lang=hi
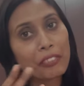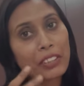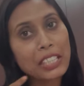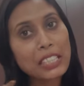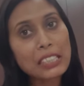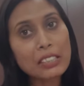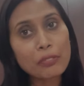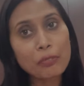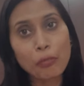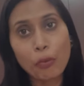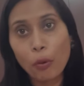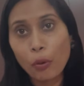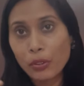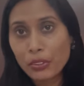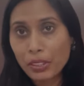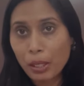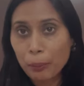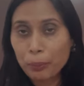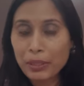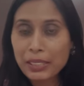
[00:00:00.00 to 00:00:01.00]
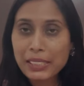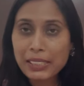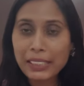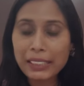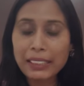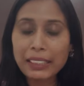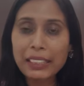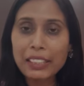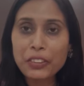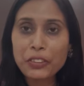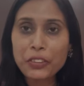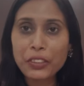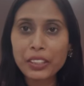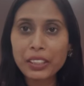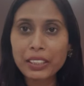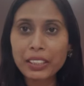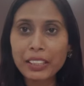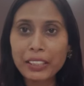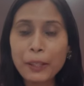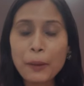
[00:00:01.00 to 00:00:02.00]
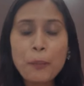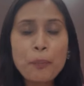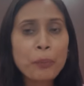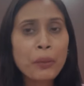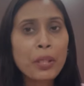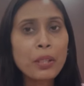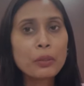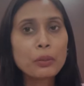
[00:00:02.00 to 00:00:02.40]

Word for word: फेस वॉश आपकी स्किन के लिए शेयर किए हैं